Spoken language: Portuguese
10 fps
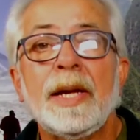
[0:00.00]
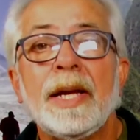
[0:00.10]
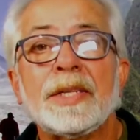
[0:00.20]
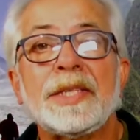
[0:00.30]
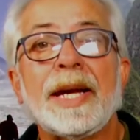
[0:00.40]

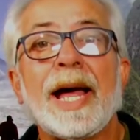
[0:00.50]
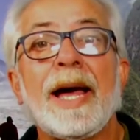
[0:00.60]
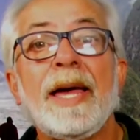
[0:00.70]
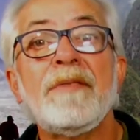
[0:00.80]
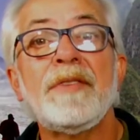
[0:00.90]
é,
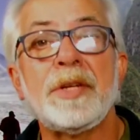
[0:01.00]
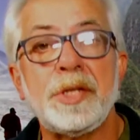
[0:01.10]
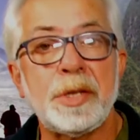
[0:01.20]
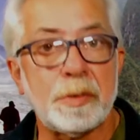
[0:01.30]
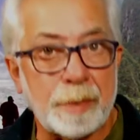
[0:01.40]
será
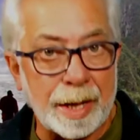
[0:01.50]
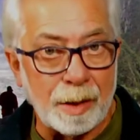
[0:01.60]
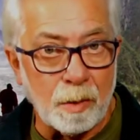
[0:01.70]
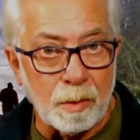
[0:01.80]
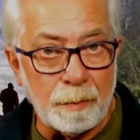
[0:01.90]
revertido para a
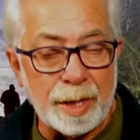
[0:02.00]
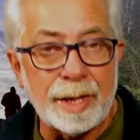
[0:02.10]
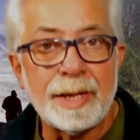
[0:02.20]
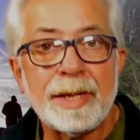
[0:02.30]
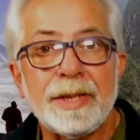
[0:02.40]

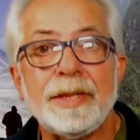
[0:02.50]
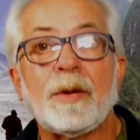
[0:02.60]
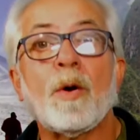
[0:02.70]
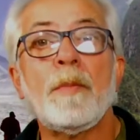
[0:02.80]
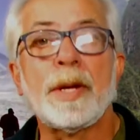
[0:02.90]
compra de
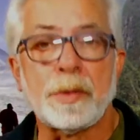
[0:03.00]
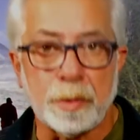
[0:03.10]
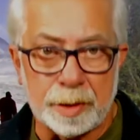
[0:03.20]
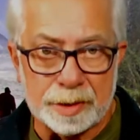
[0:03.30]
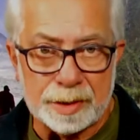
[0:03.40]

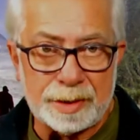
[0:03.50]
cobertores,